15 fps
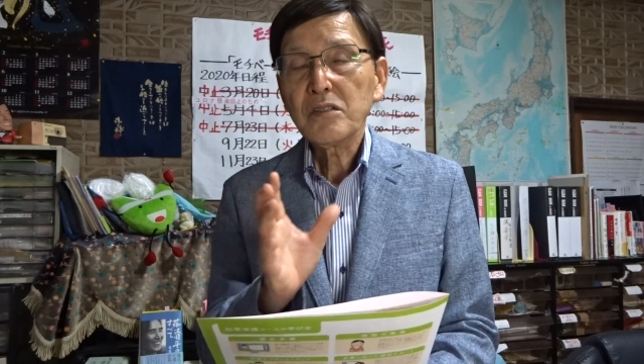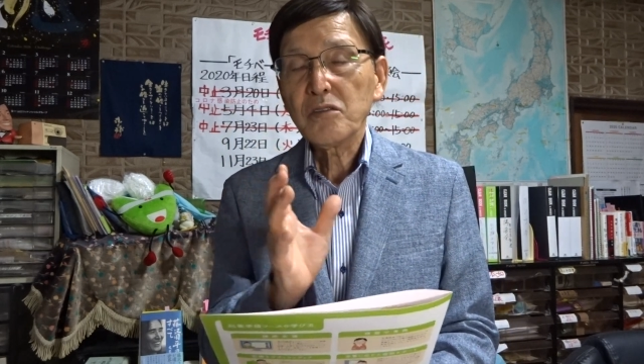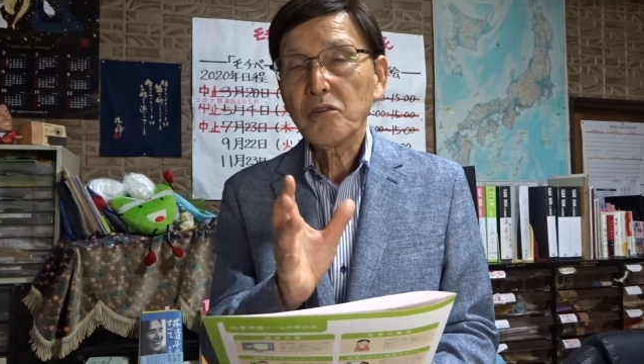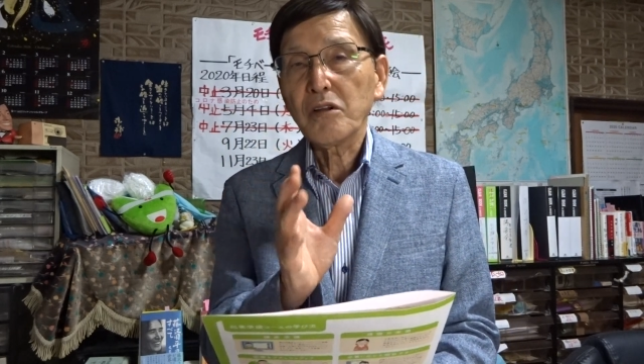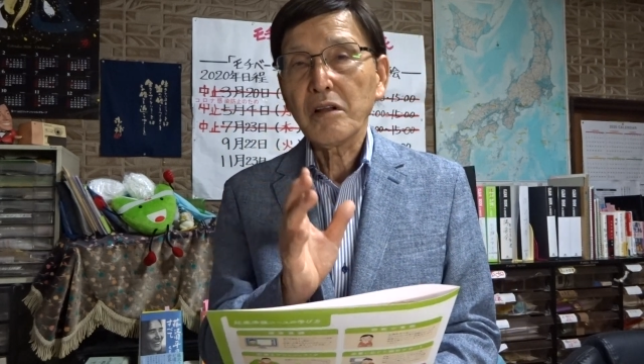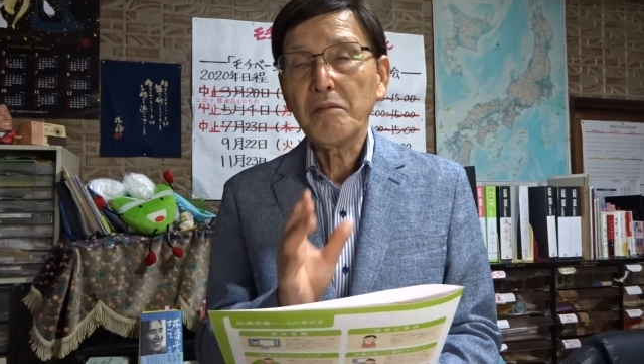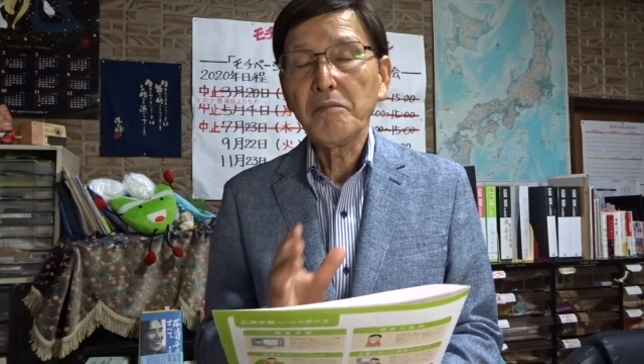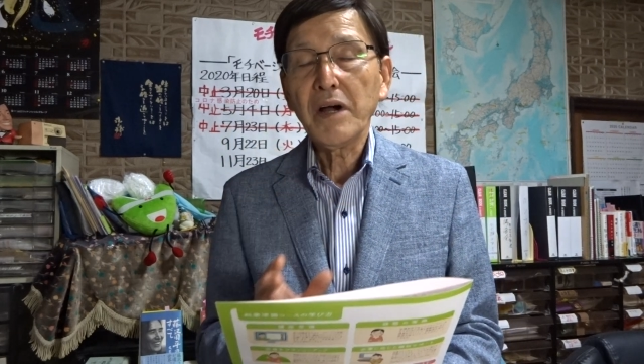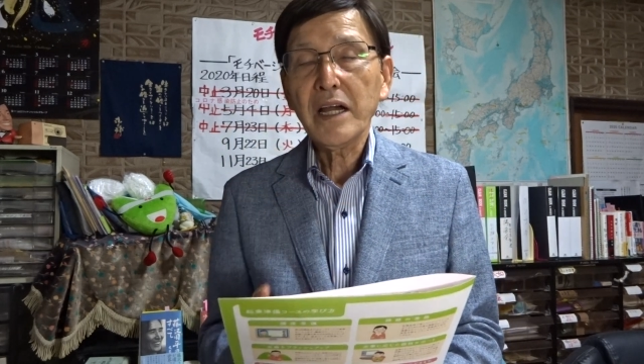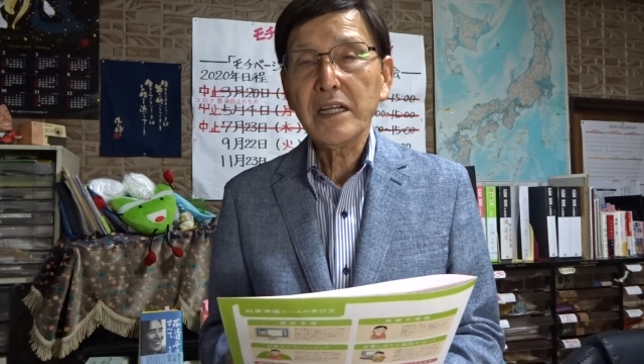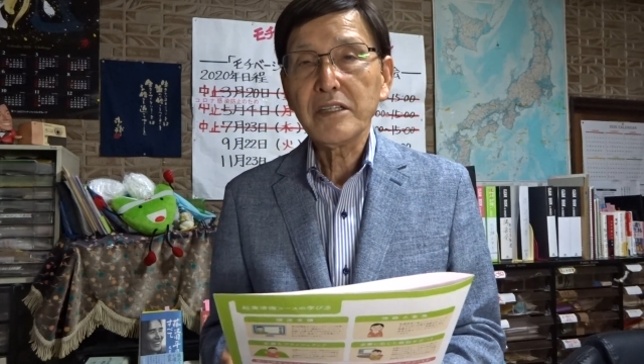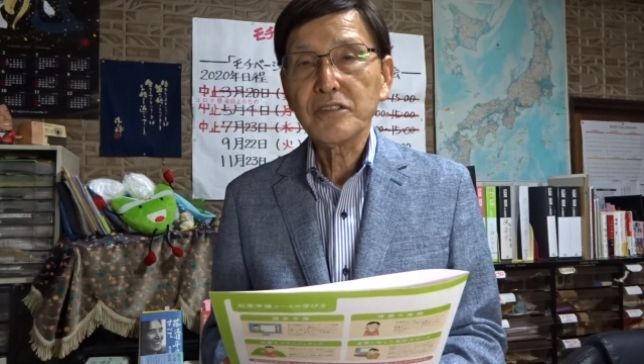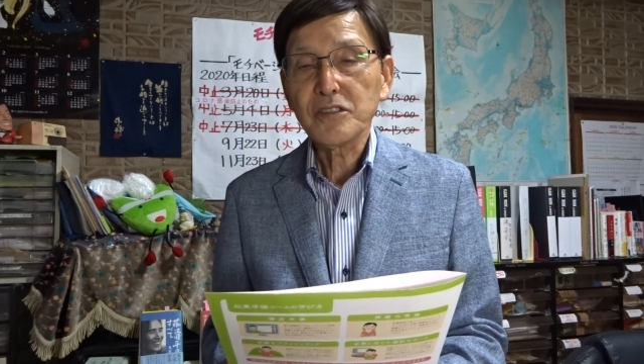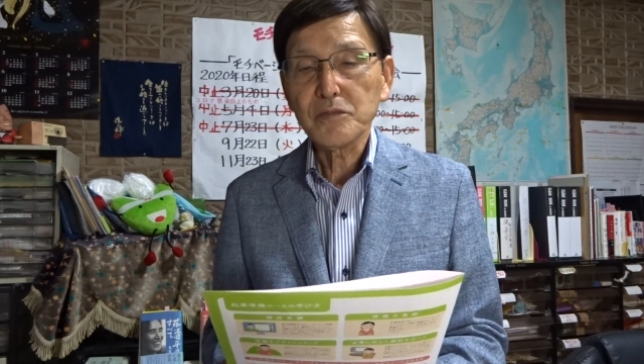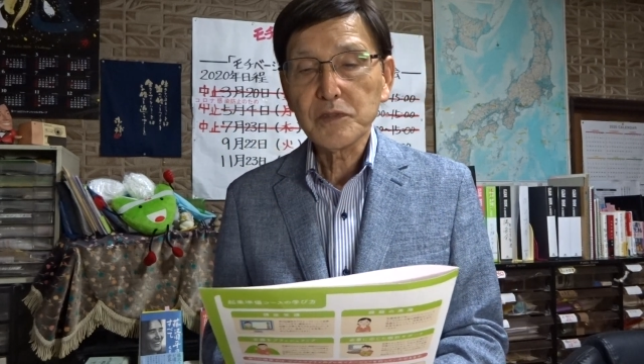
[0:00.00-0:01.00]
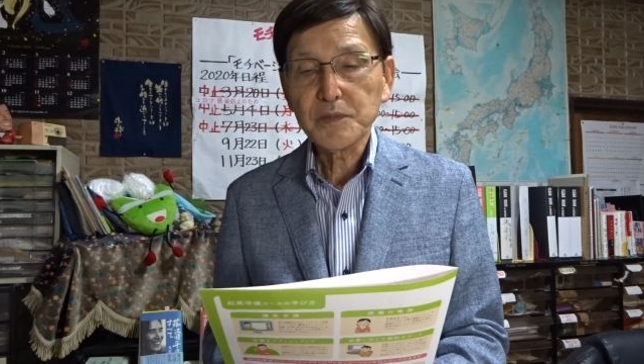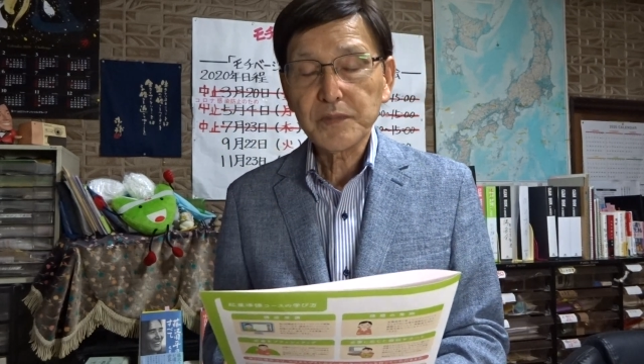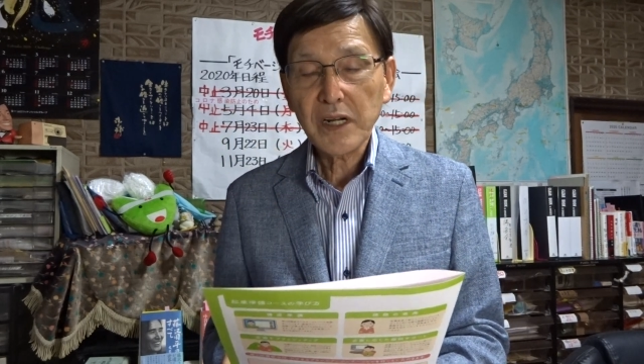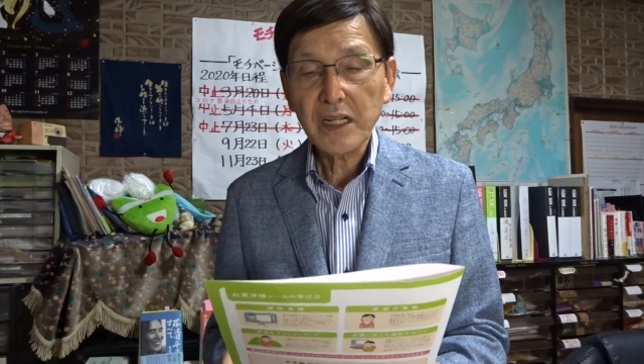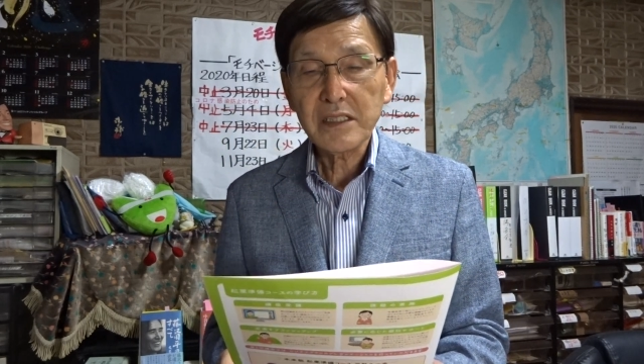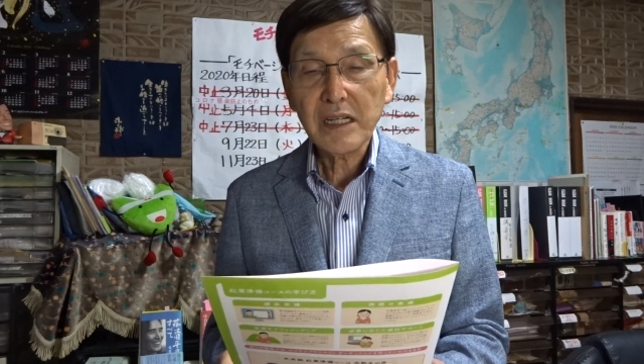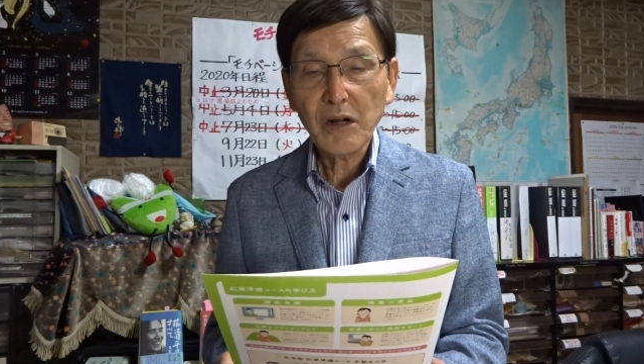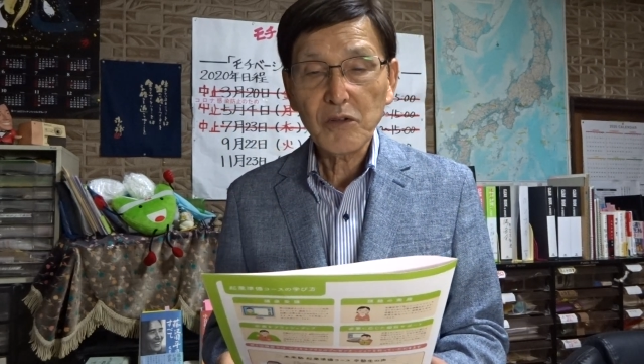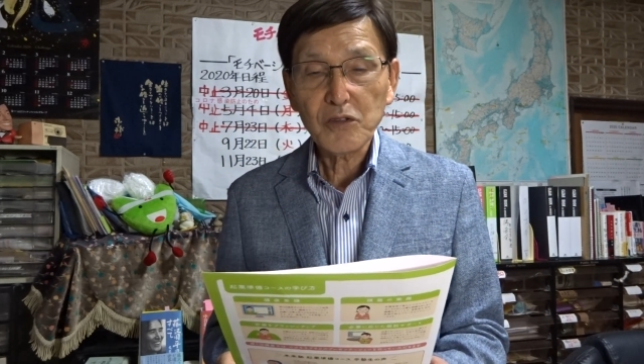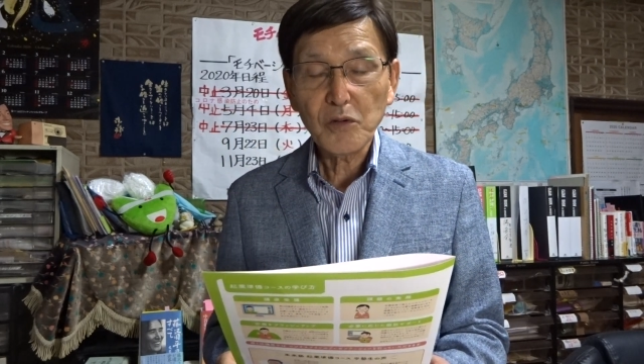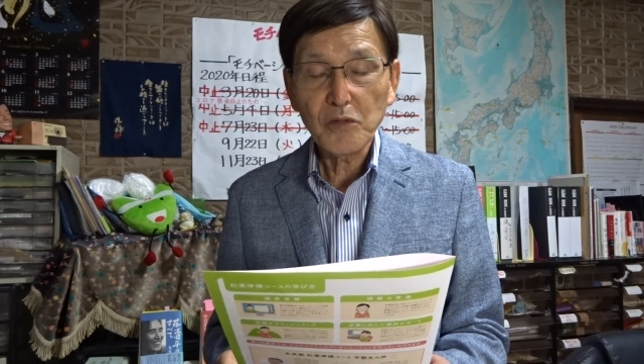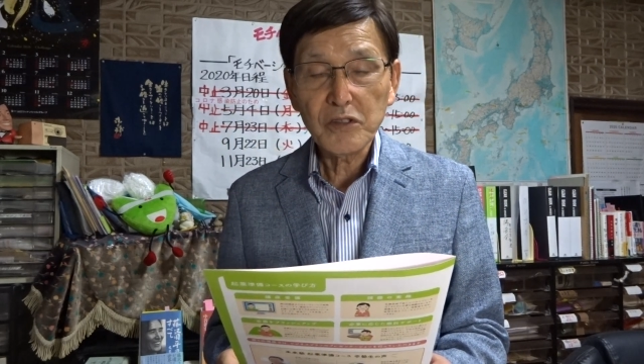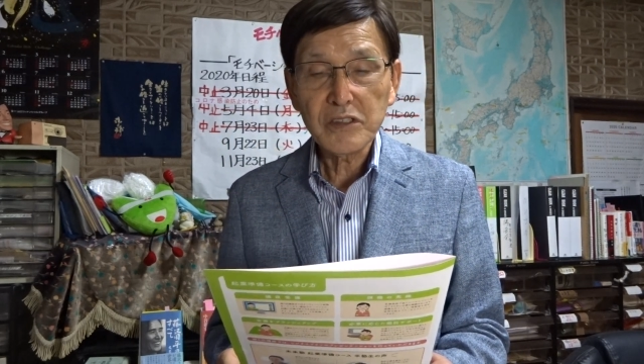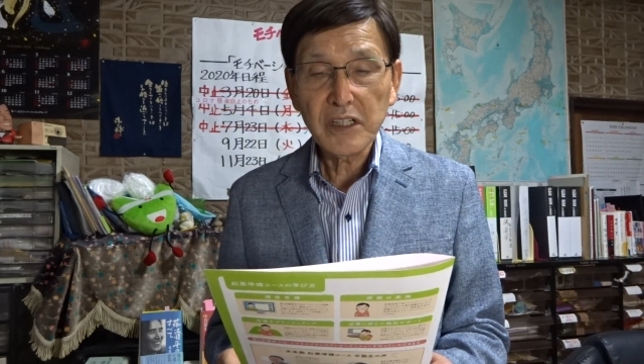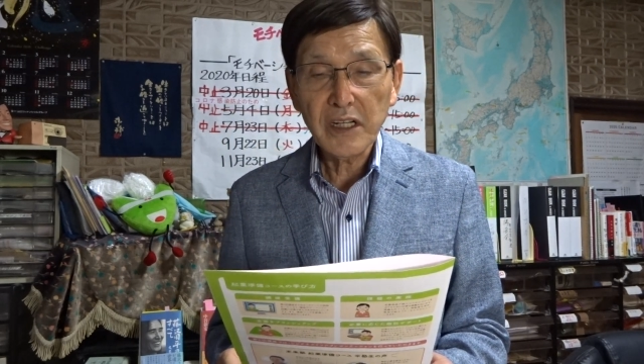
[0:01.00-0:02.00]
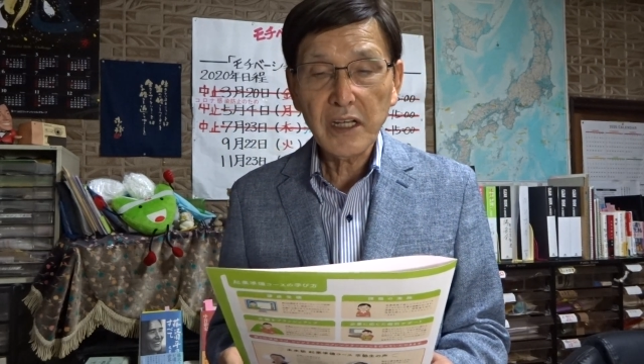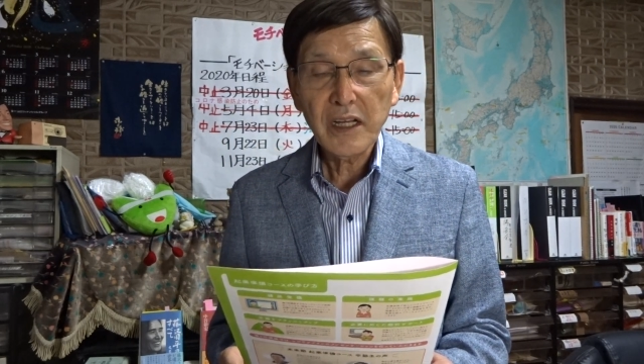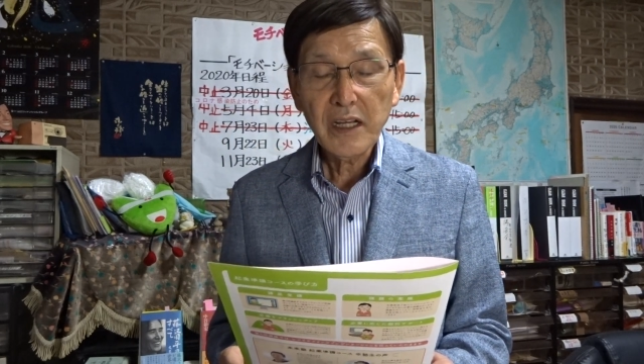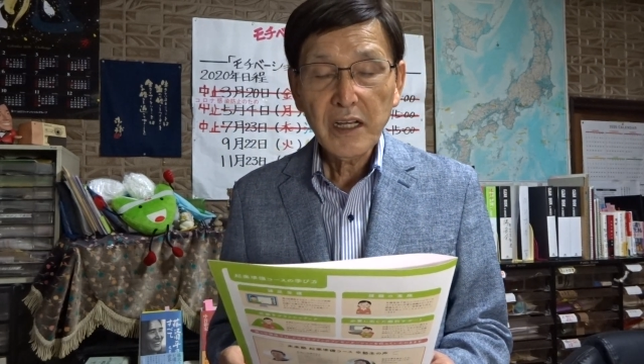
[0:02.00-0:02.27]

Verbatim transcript: これは前に進むプランだろうと思うんでね、